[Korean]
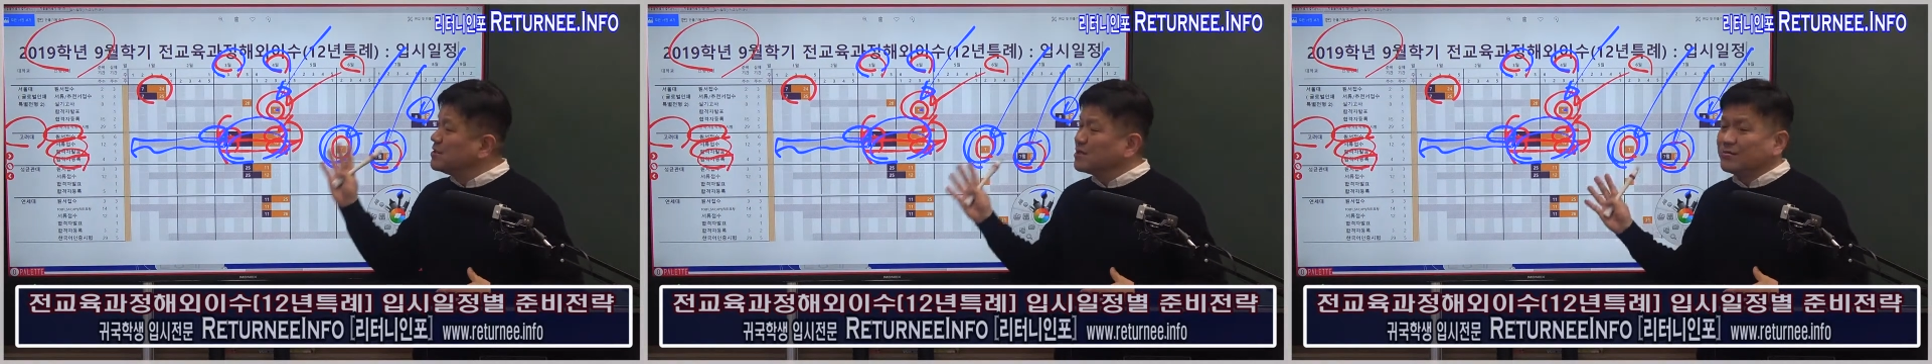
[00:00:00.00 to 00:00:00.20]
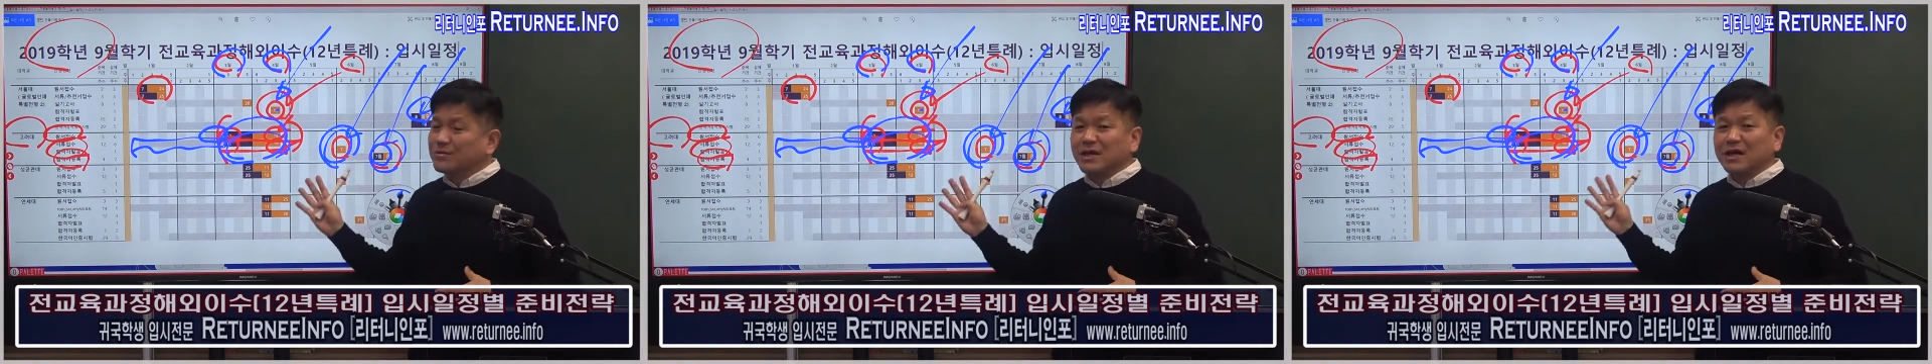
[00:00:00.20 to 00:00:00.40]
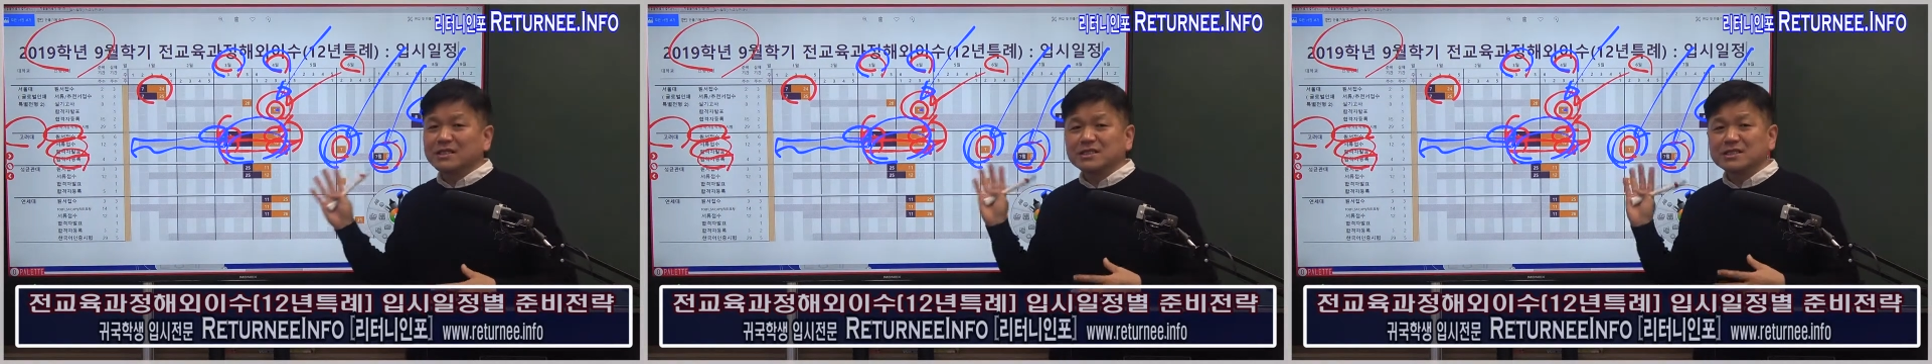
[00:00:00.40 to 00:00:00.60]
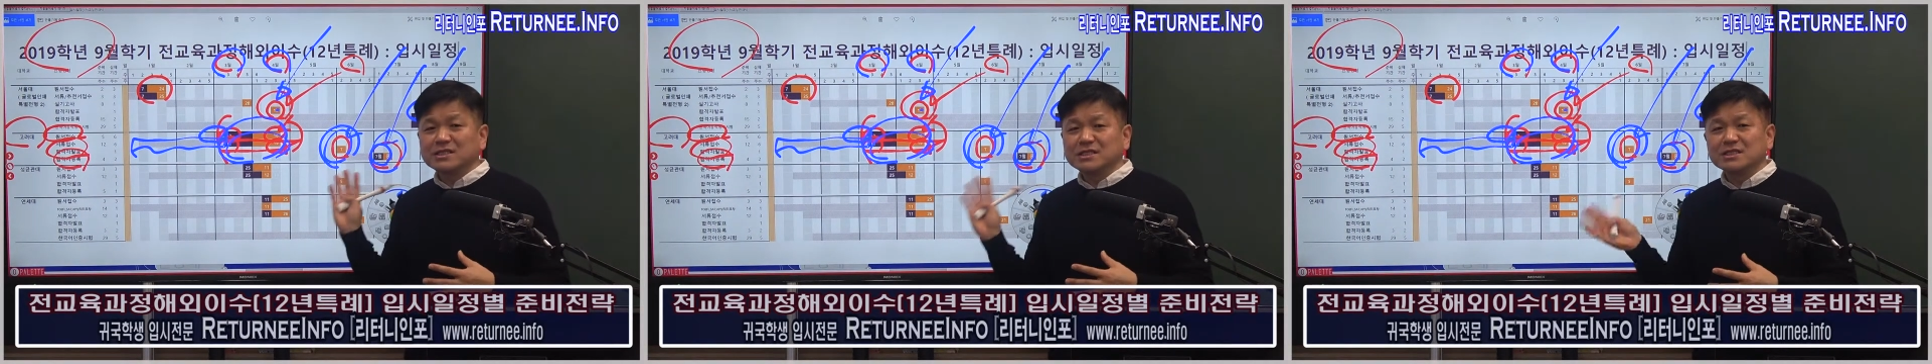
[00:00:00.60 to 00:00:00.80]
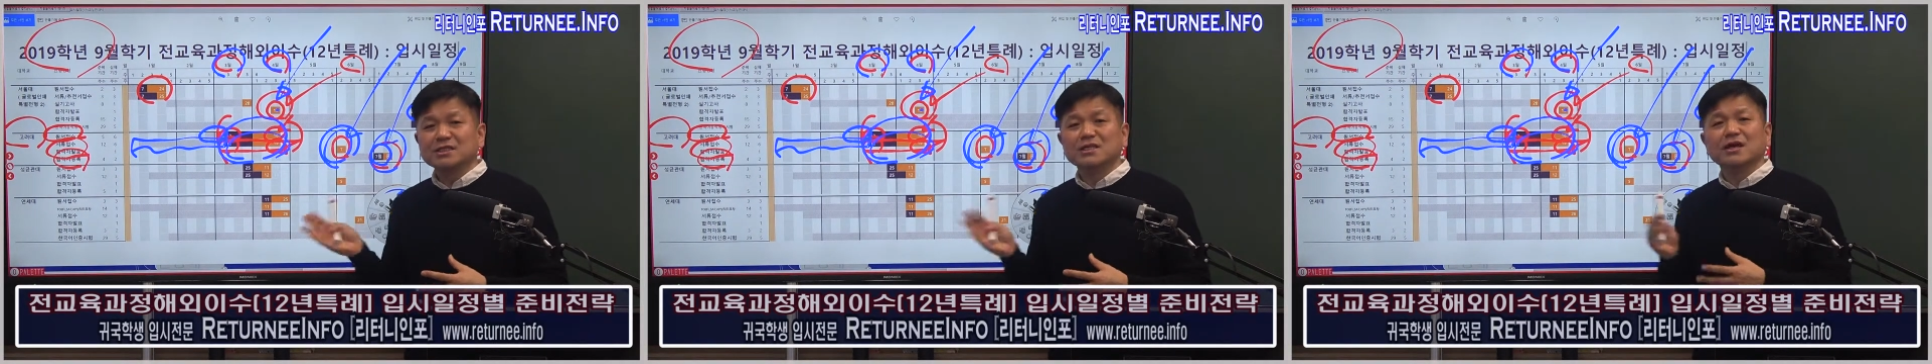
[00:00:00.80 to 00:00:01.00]

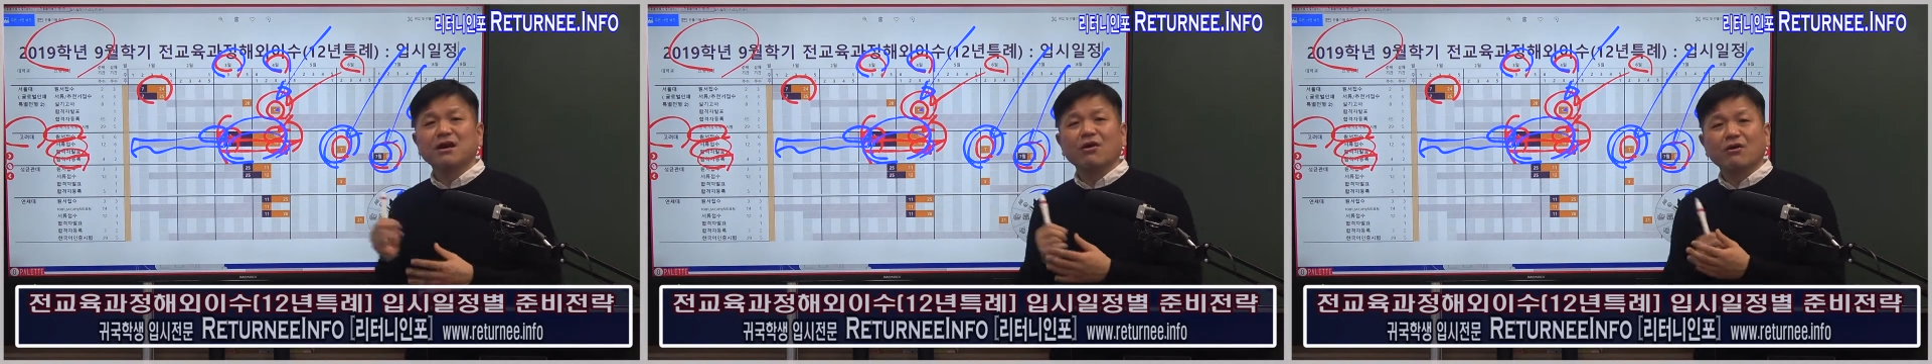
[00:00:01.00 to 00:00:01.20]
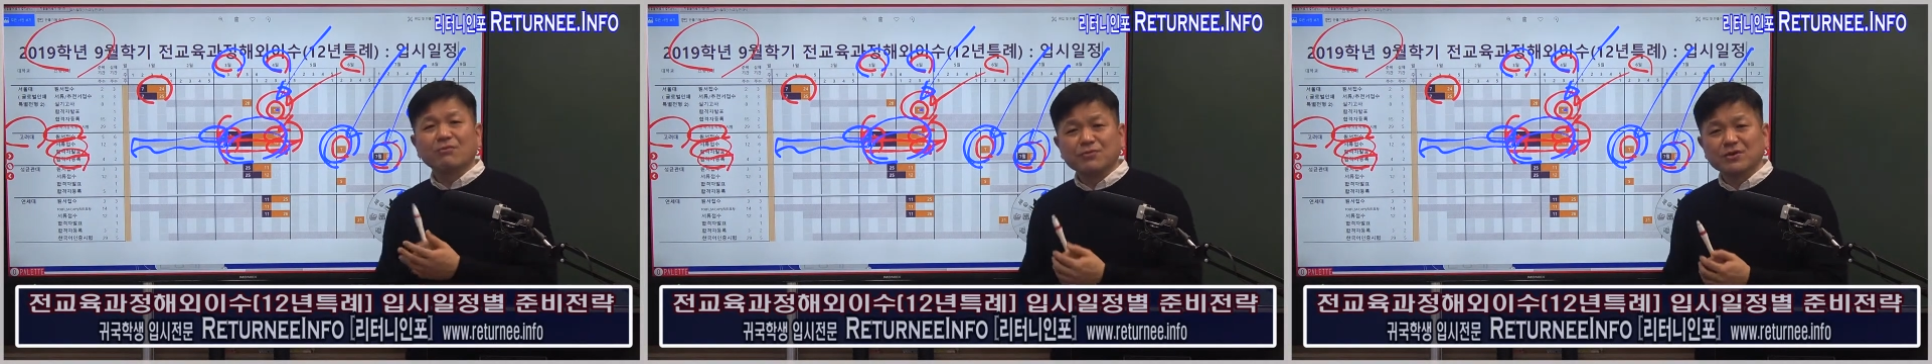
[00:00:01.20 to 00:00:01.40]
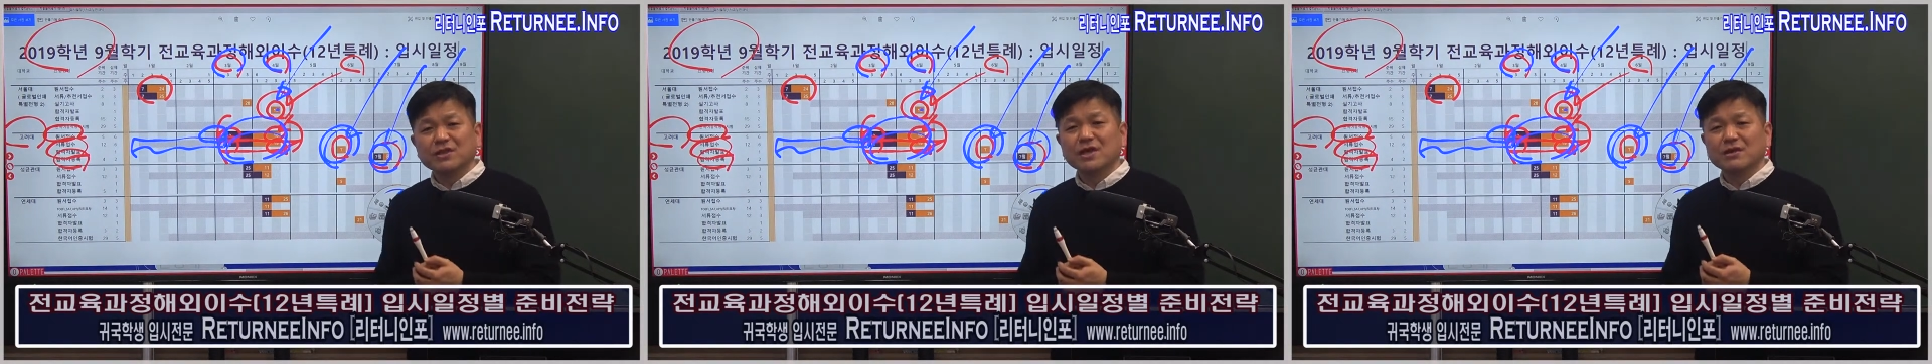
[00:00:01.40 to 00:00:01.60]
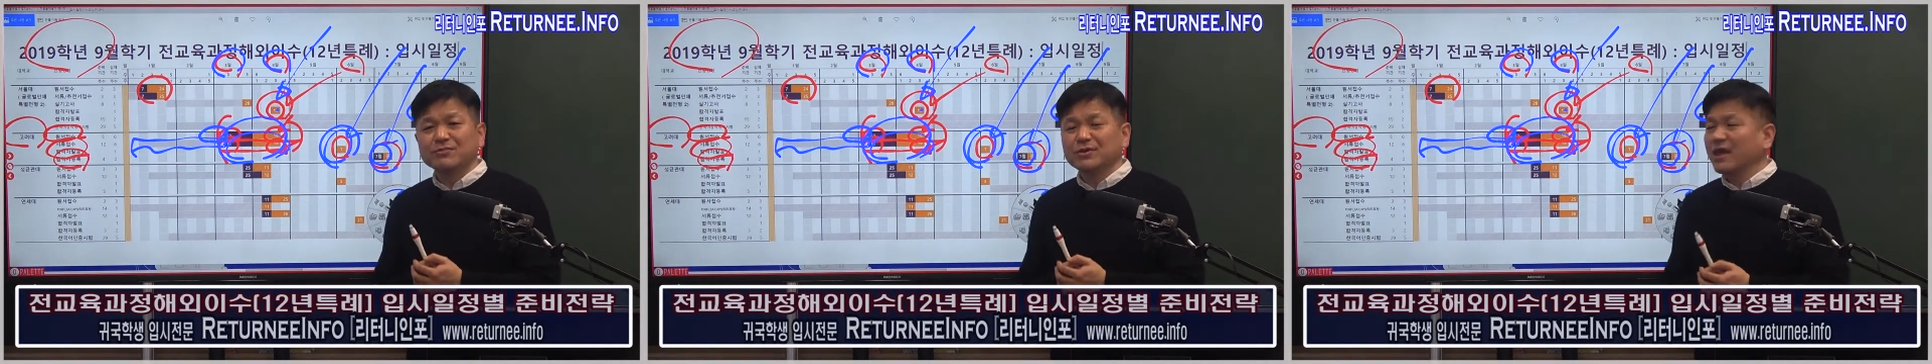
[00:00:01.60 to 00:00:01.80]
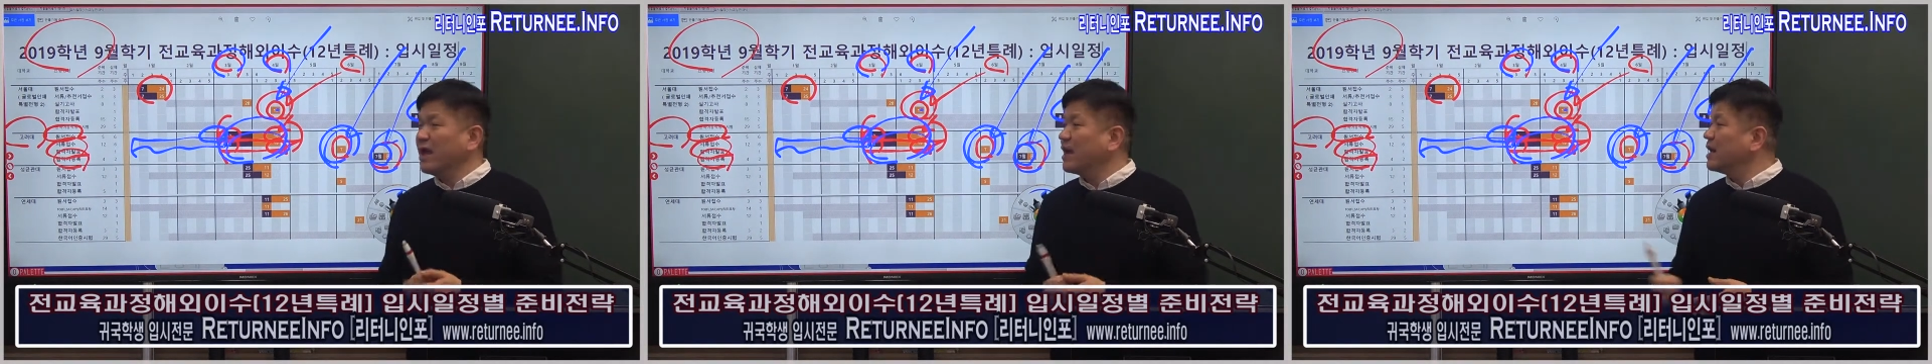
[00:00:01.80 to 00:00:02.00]
면접이라든지 실기가 없기
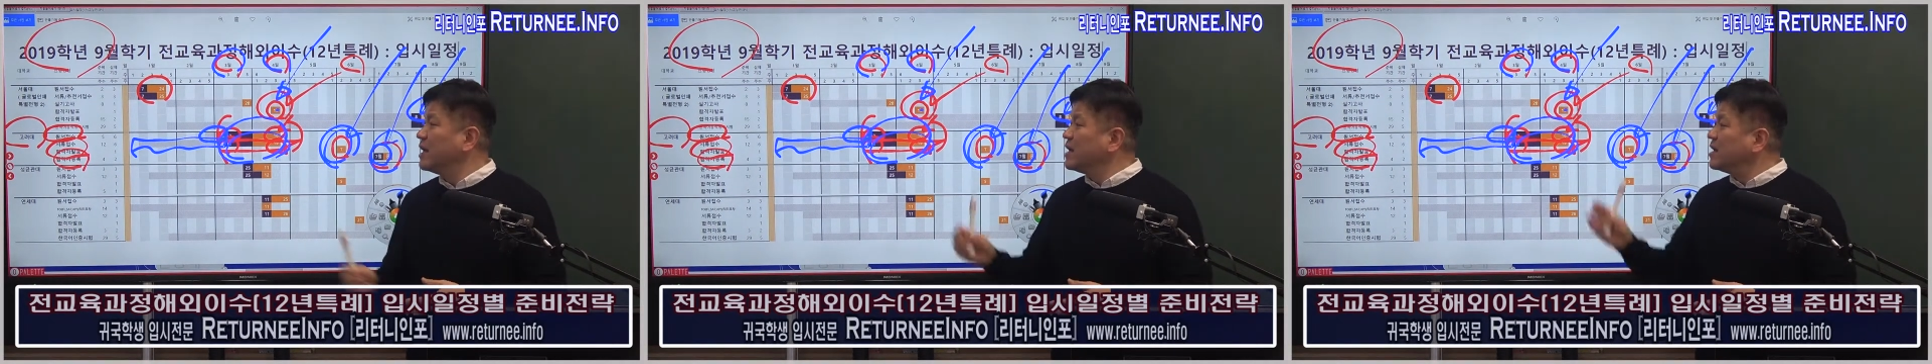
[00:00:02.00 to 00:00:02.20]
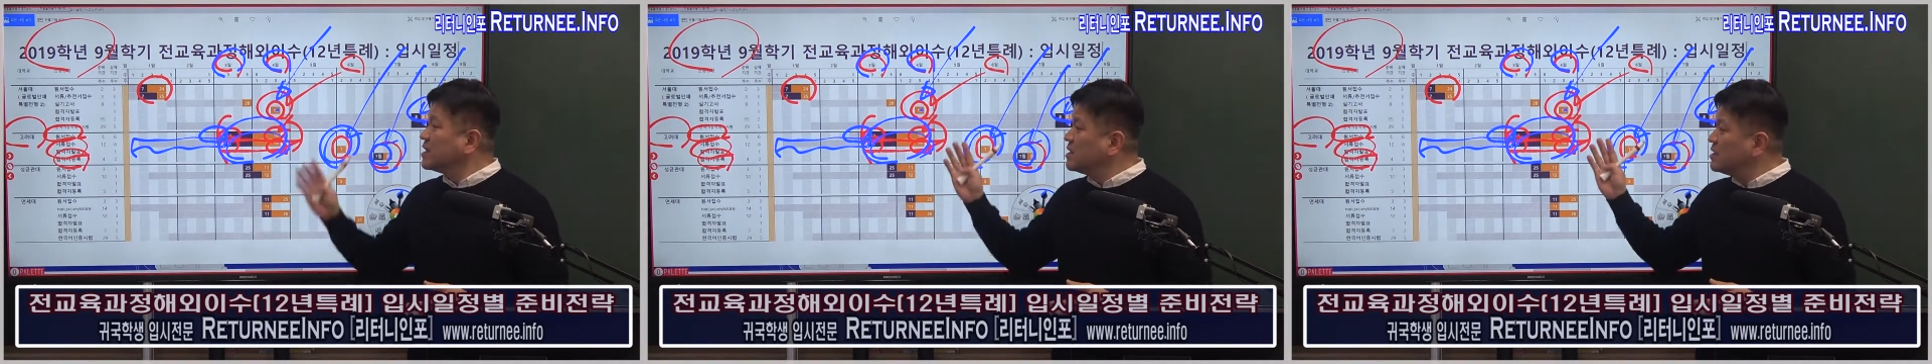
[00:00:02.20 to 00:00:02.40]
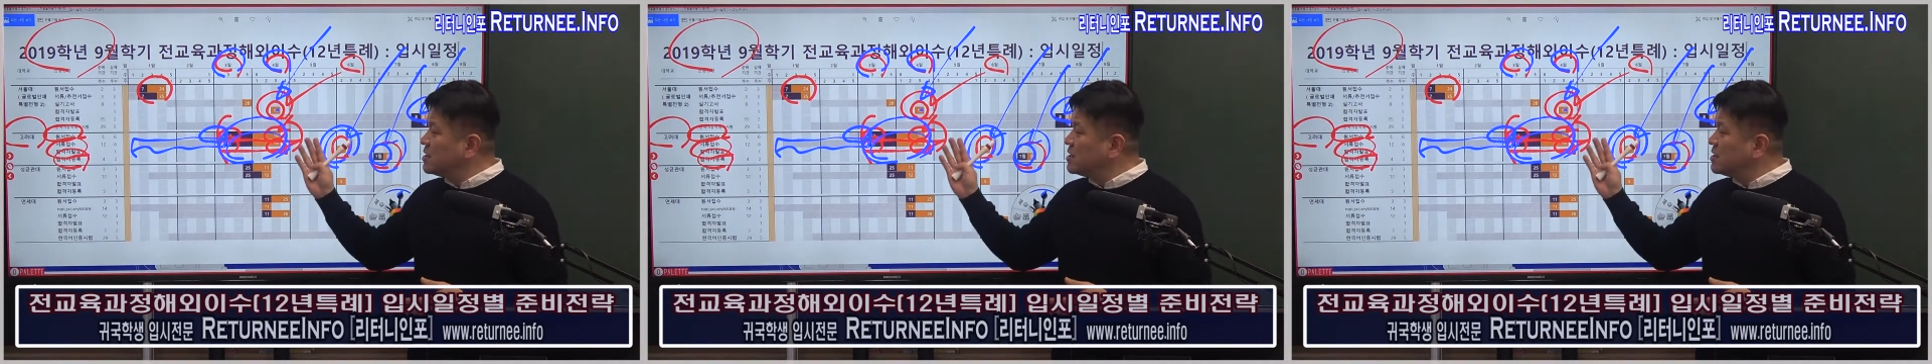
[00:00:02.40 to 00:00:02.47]
때문에